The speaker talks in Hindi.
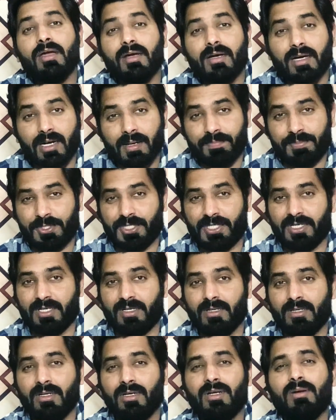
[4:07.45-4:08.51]
करप्शन
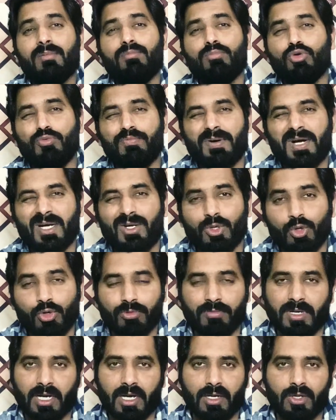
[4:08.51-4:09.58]
मुँह भट
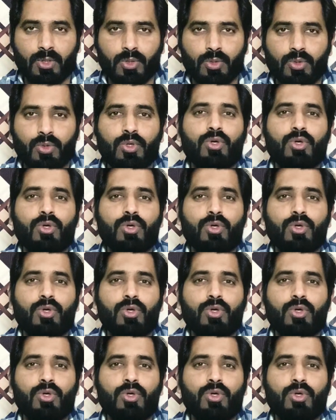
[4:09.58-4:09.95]
हुक्मरानों